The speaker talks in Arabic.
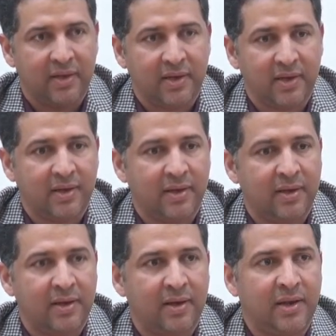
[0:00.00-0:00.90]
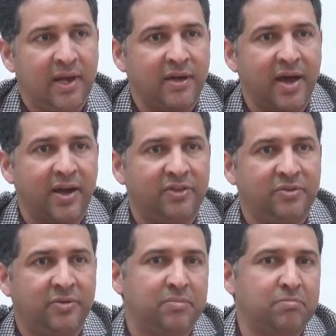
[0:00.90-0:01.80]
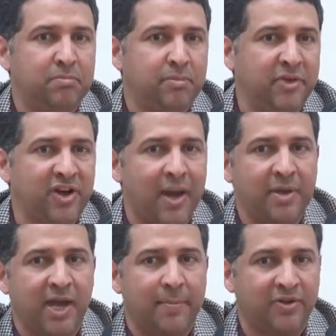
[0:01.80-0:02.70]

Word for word: آه، لإدارة مجاميع